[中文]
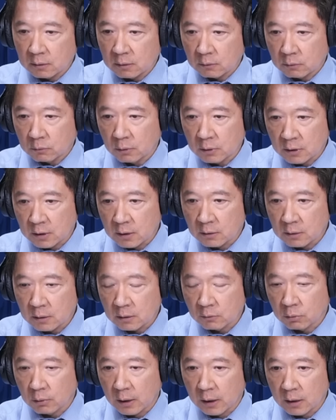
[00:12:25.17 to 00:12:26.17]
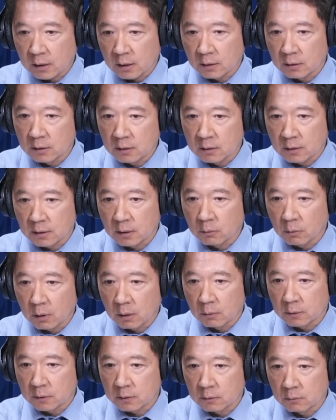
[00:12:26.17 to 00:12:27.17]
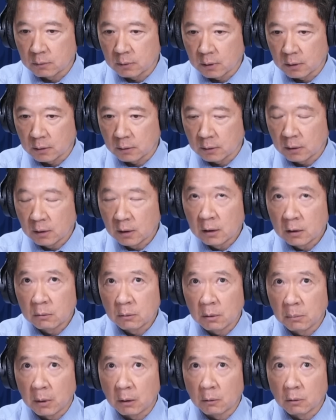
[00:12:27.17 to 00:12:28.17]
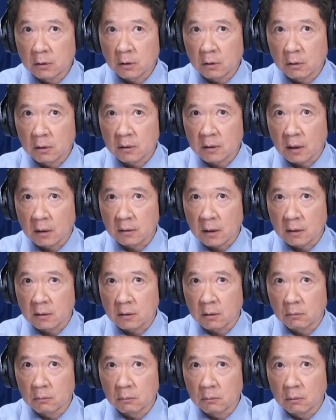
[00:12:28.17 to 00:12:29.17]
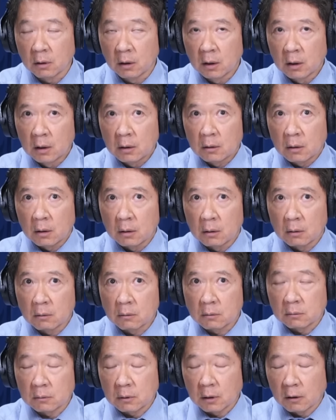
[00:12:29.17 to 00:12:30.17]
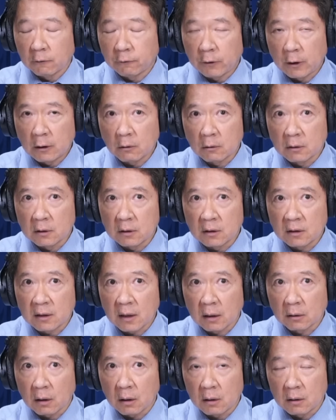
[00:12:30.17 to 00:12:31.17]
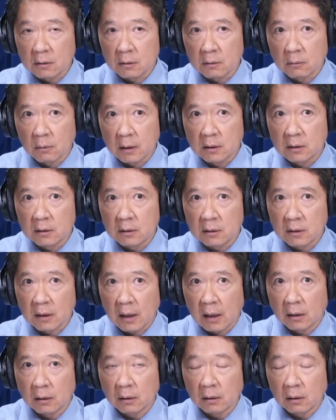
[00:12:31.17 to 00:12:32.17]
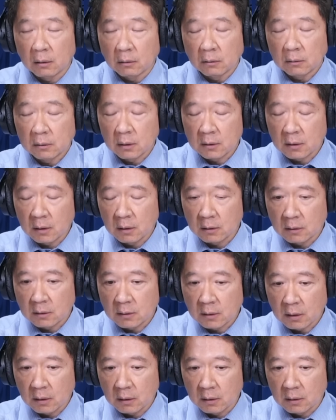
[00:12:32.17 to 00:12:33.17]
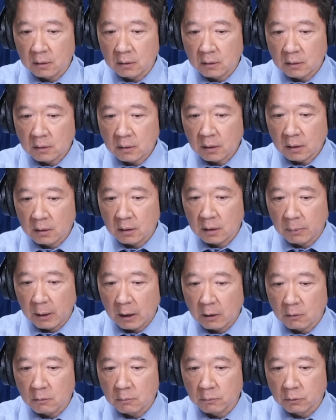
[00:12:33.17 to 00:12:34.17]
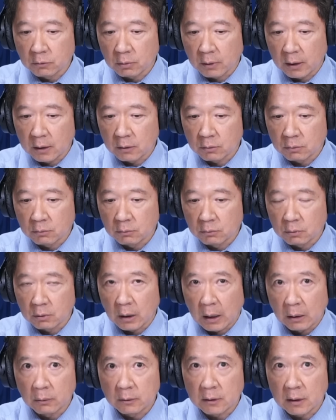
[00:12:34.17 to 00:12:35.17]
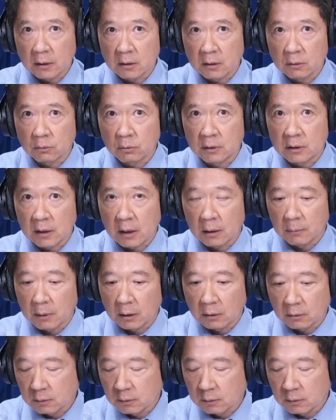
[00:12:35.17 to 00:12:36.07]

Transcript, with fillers: 所显示出来可能的情况会是如何呢？因为美国就业市场在走弱，呃，这个非农已经降到二十万以下了。哦，那这这个这个礼拜公布出来的数据还会再继续降吗？